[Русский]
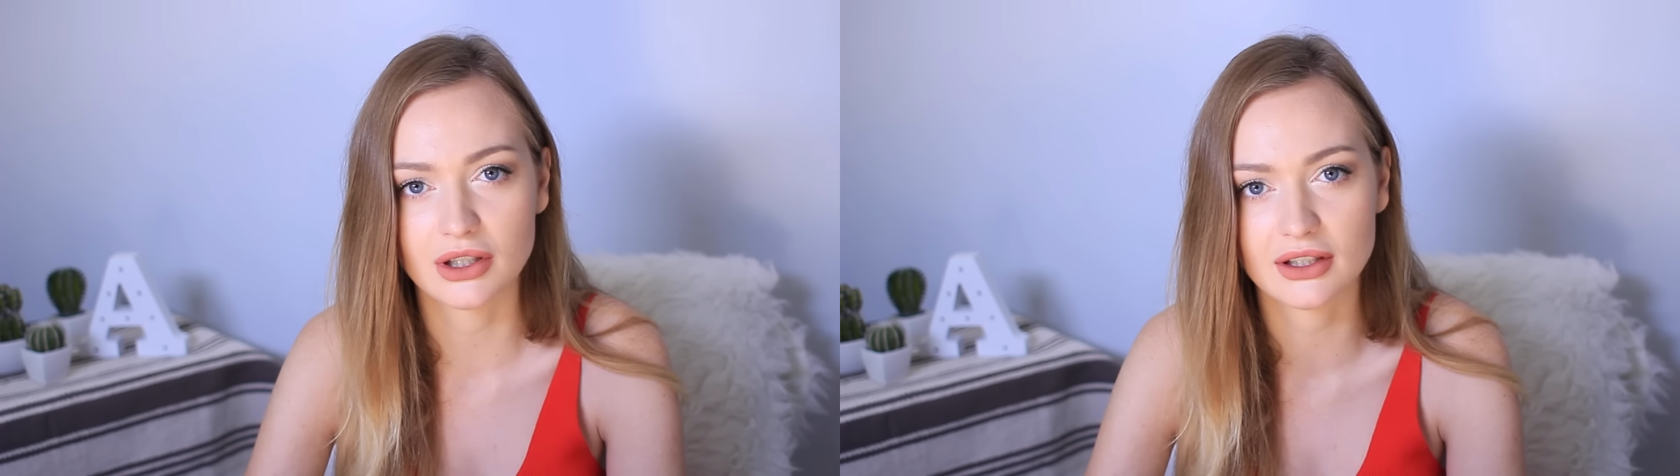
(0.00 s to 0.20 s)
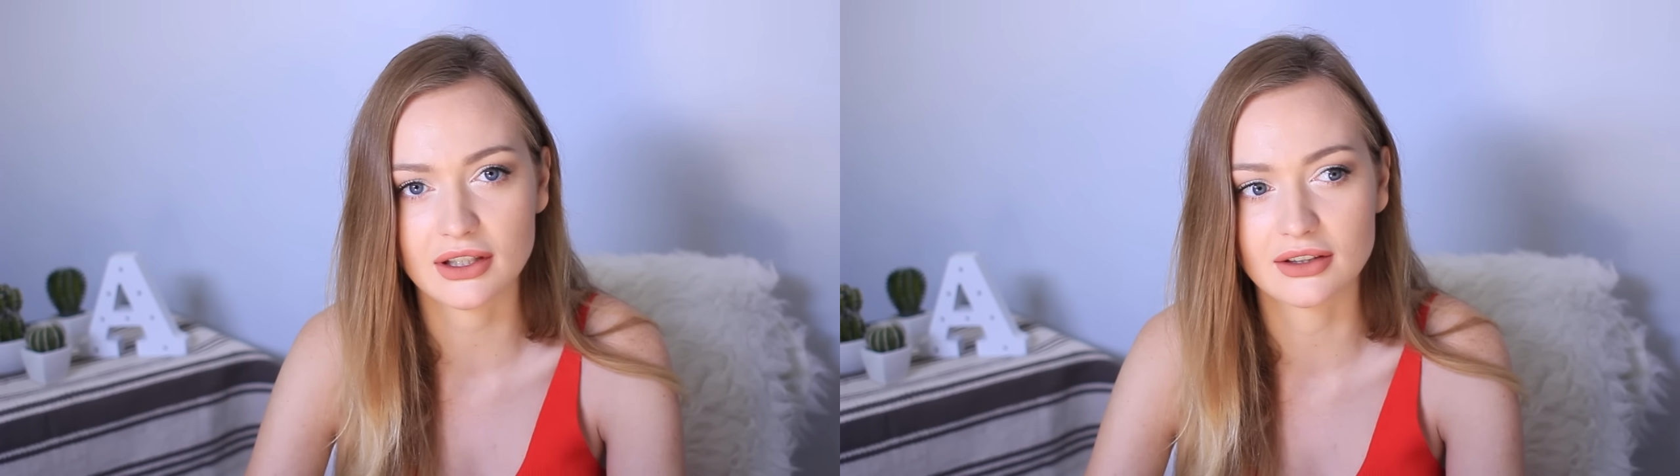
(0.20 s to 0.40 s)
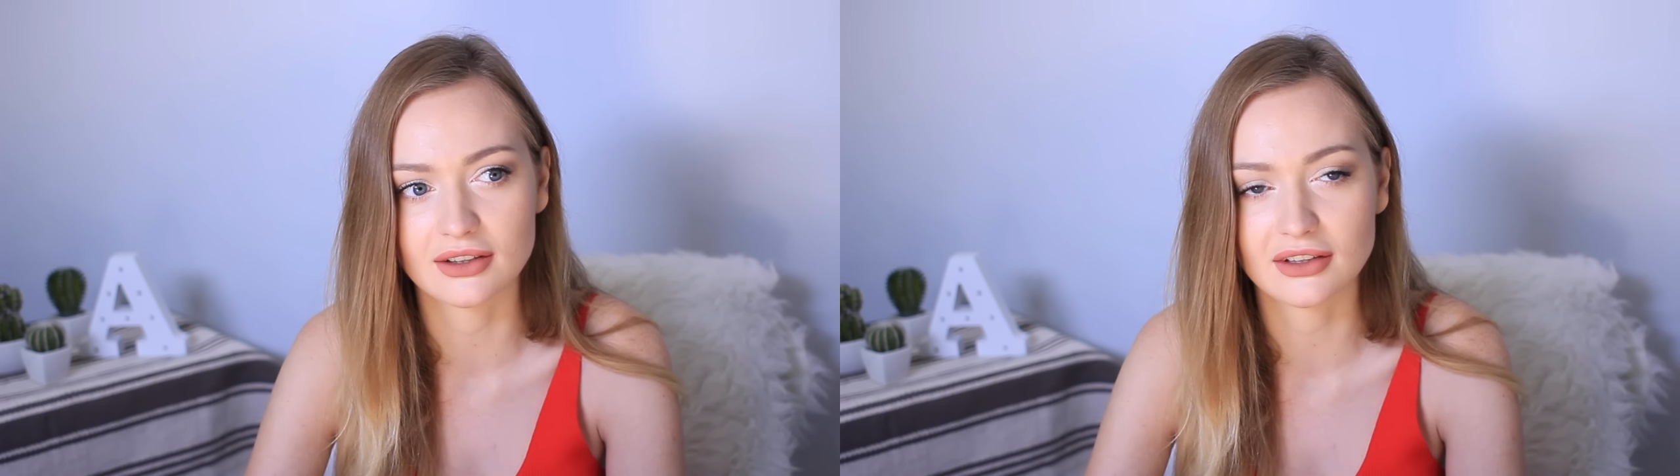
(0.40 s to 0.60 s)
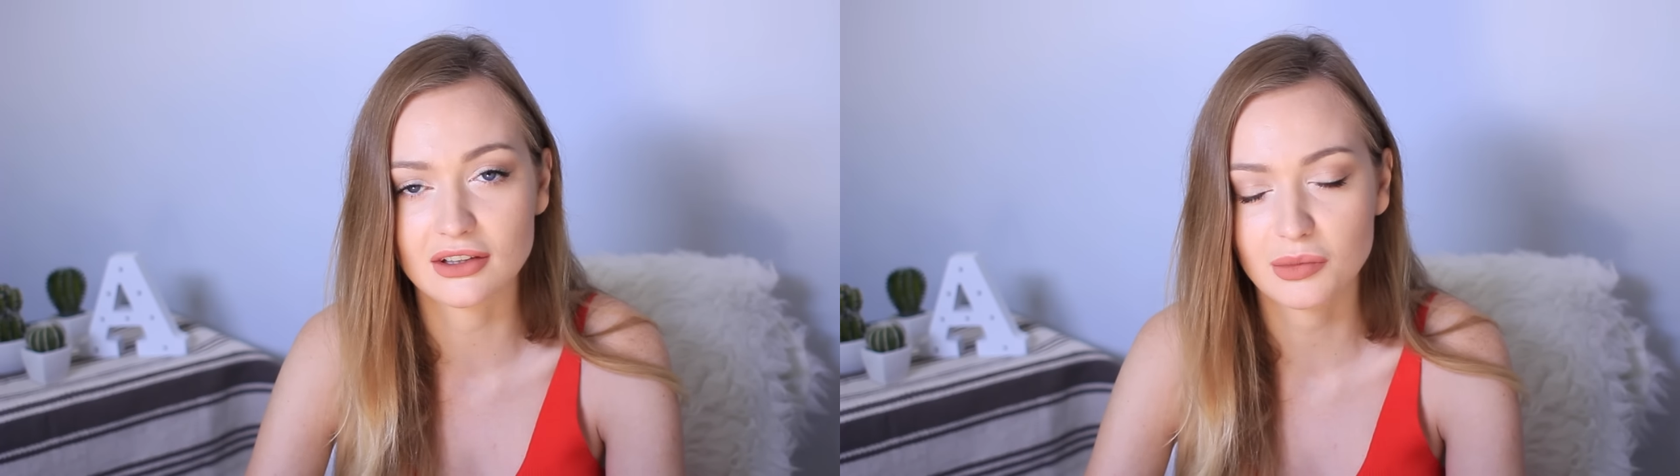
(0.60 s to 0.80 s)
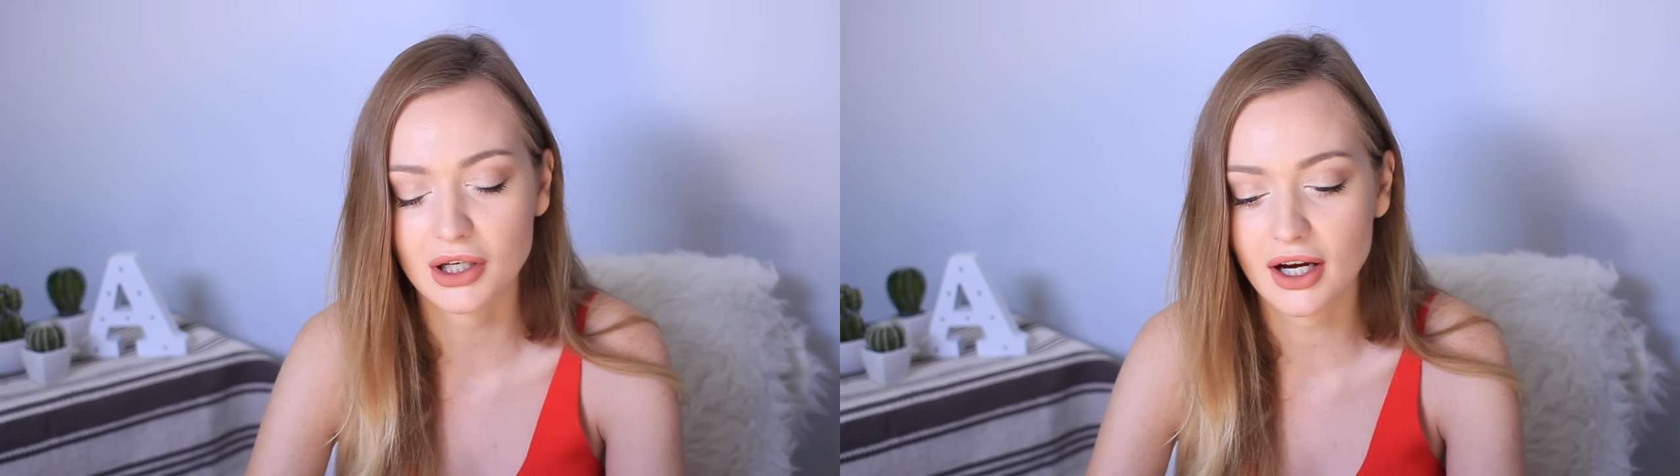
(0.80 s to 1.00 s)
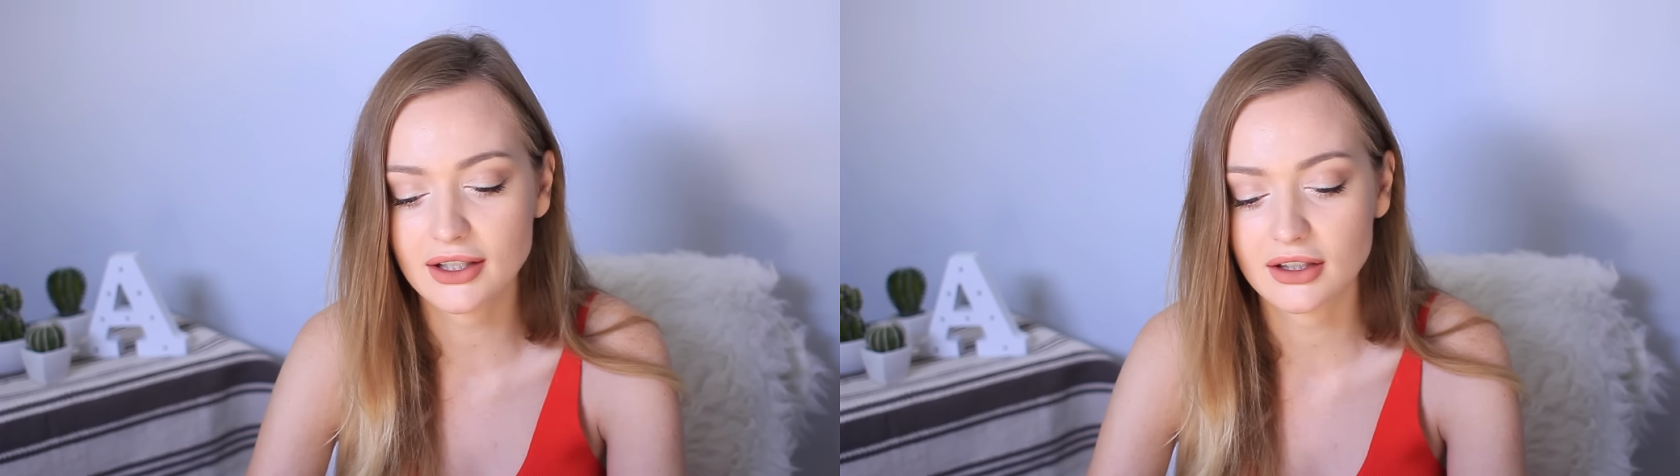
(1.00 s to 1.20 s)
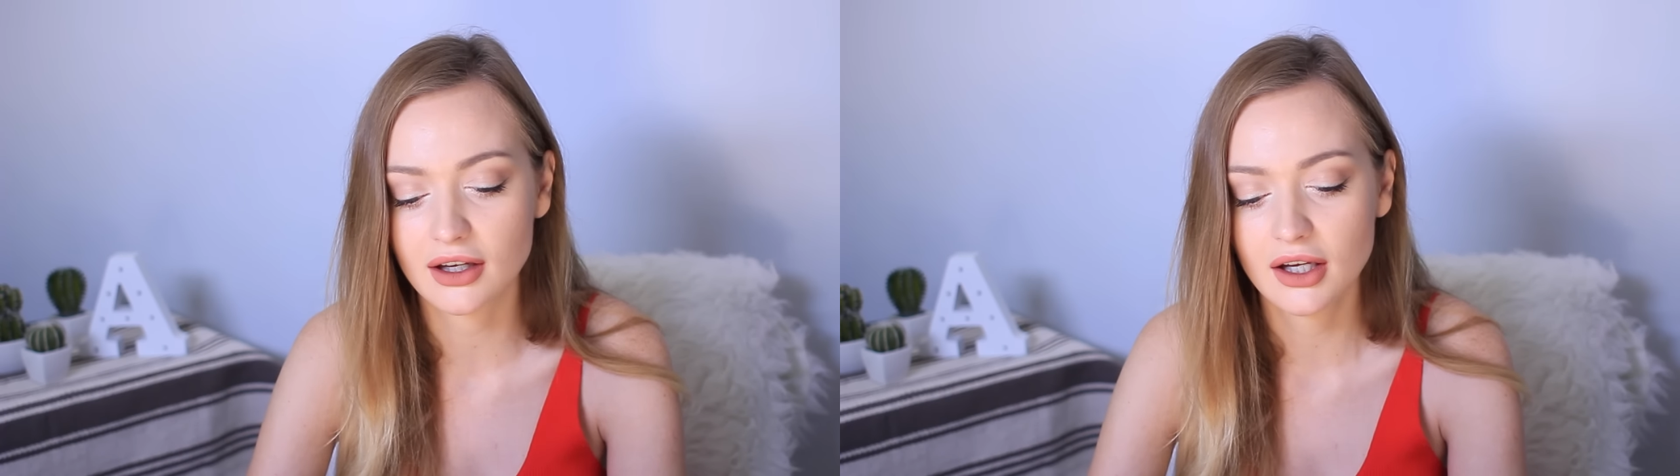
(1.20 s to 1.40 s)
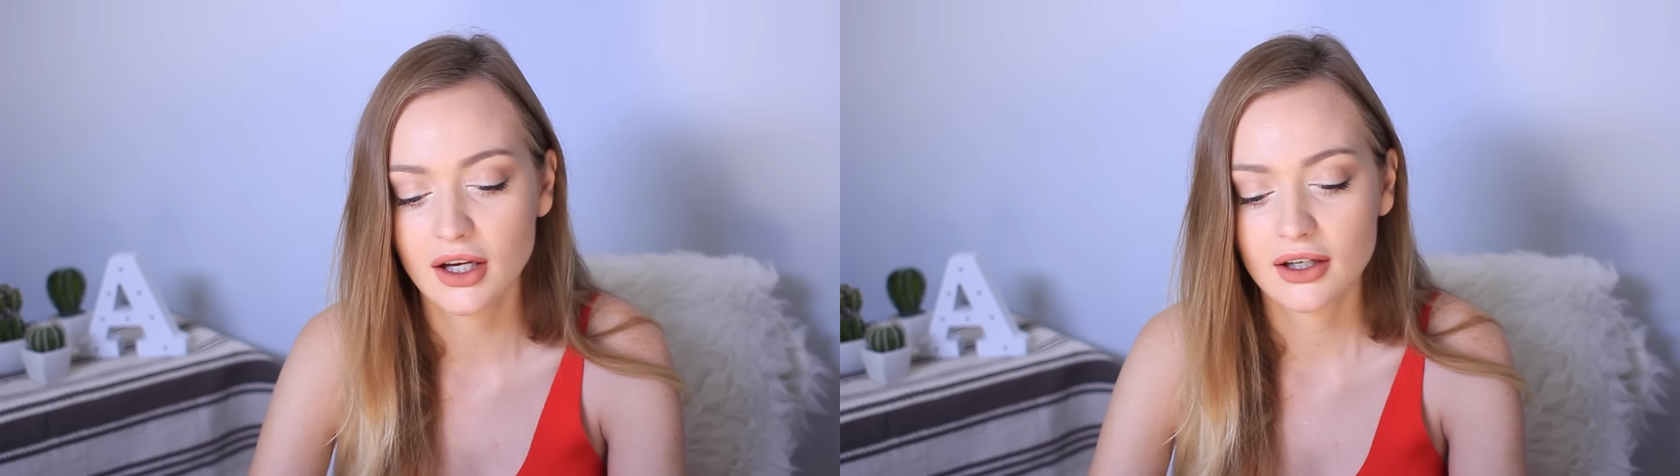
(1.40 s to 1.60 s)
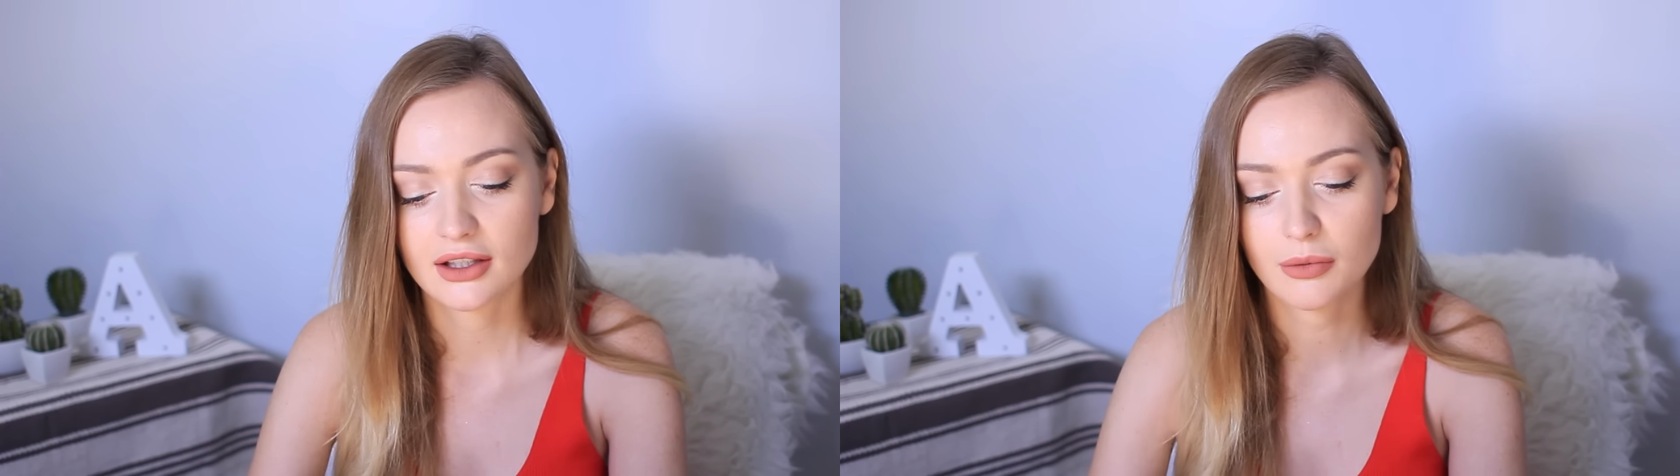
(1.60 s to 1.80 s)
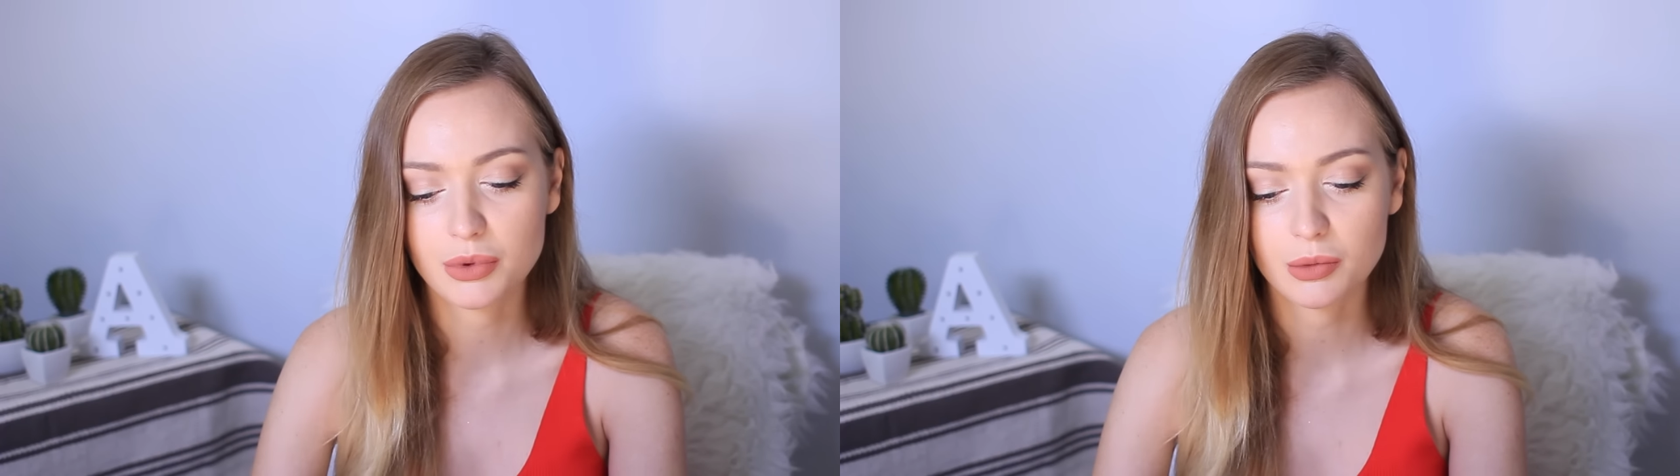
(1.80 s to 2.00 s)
какие-то недомогания, я